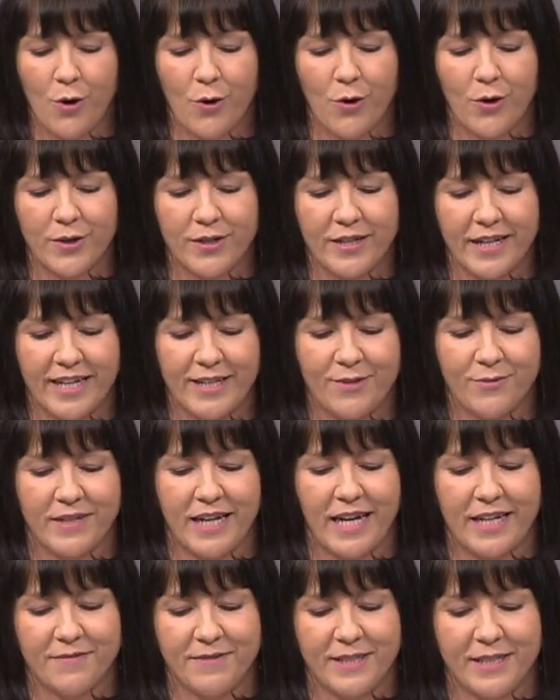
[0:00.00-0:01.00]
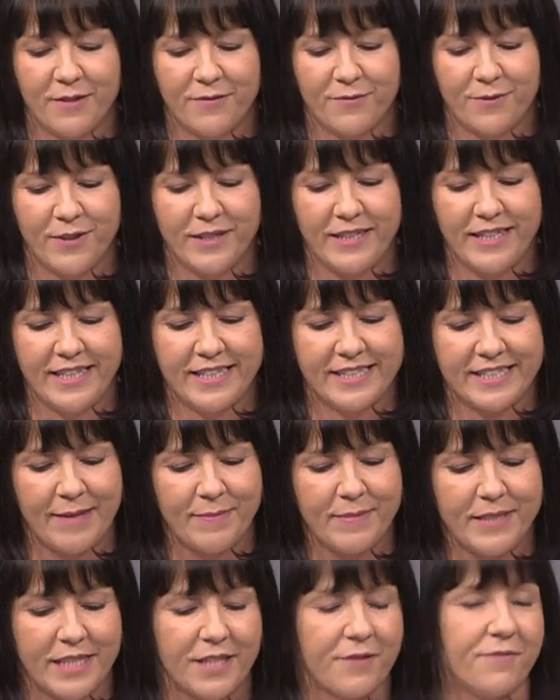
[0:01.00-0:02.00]
online und anwenderfreundlich in
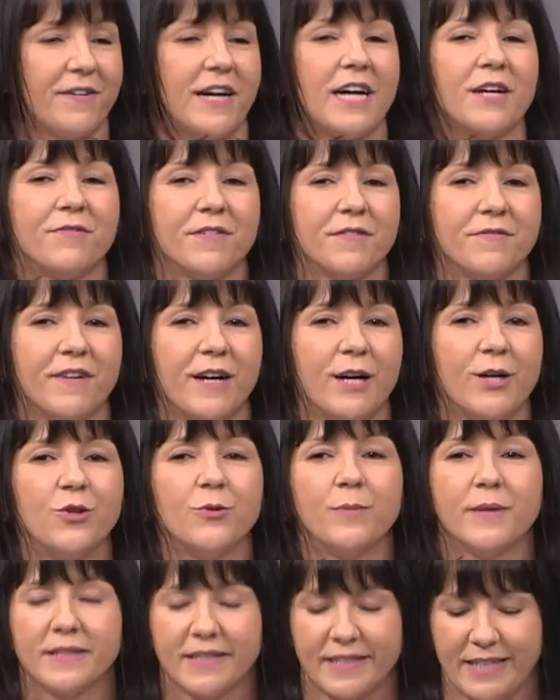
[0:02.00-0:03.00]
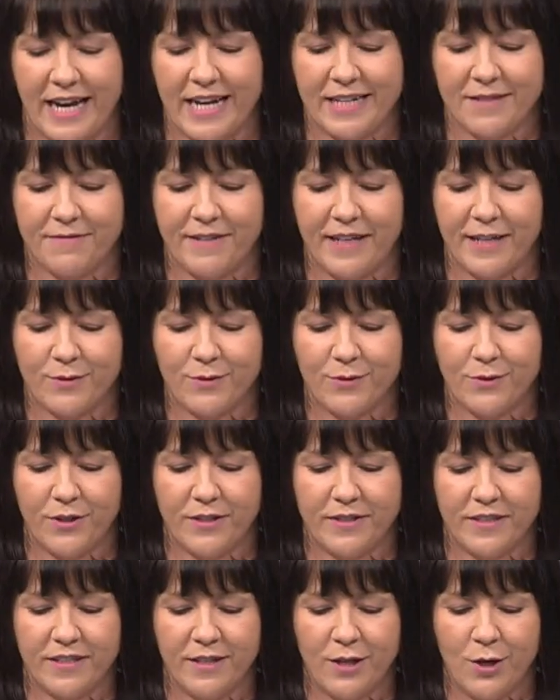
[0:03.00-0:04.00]
sämtliche Fachverfahren übertragen werden
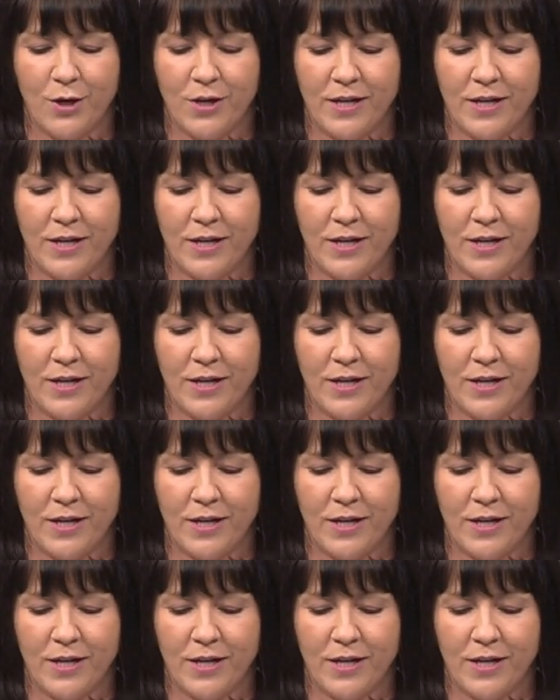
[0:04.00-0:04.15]
können.